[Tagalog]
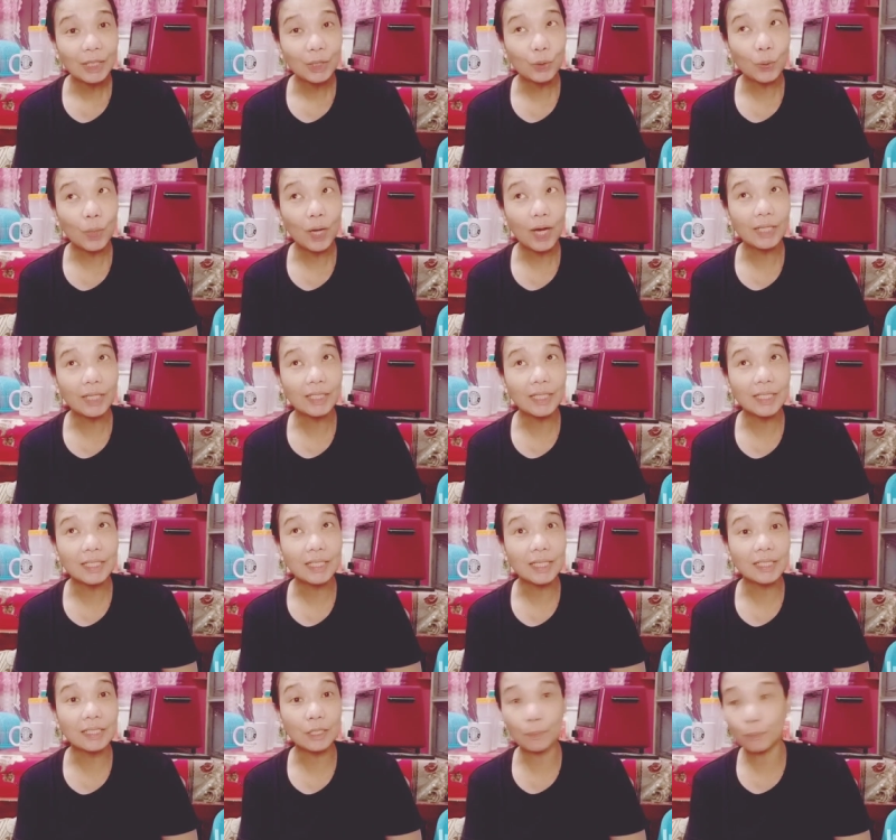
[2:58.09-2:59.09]

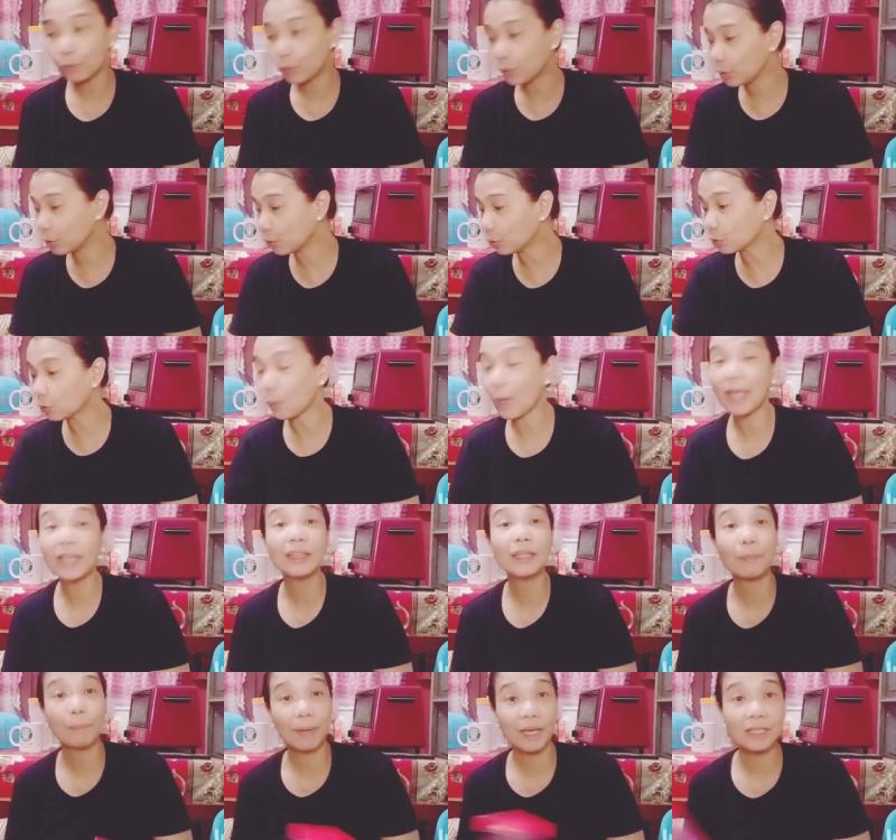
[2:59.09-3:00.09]
260 po yung 20
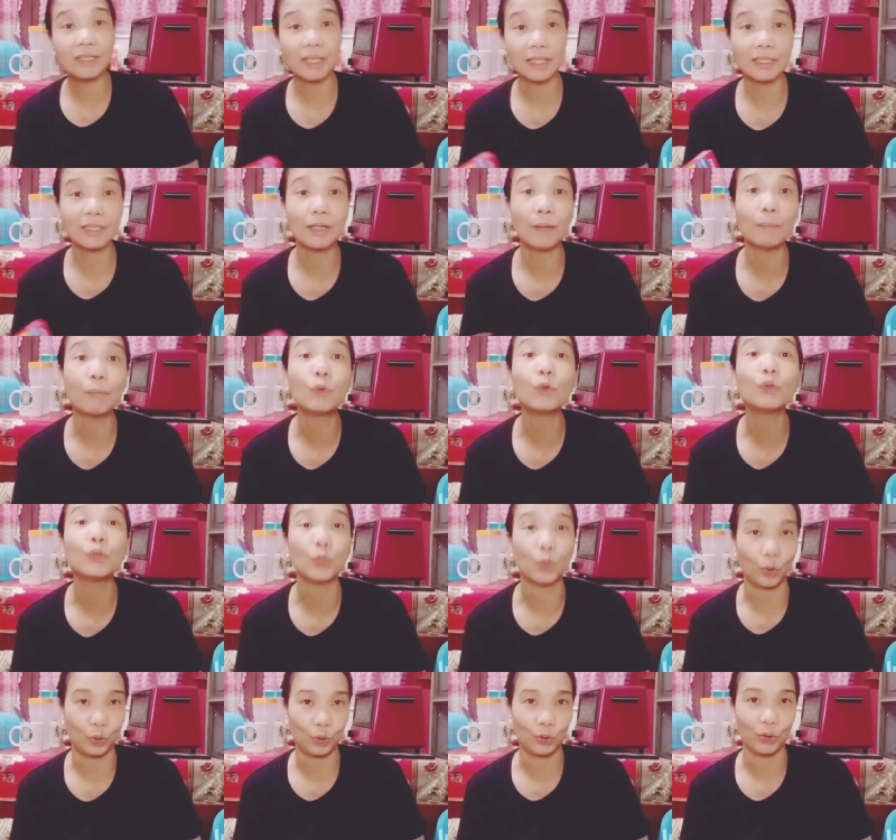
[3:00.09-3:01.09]
pieces na po
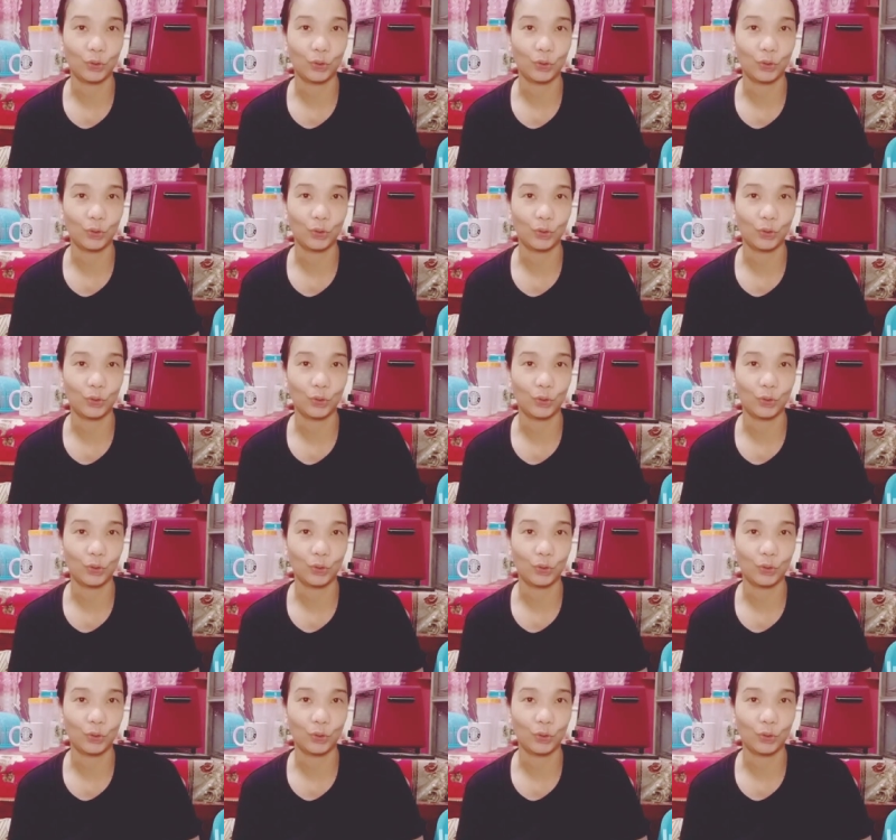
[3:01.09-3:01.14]
yun.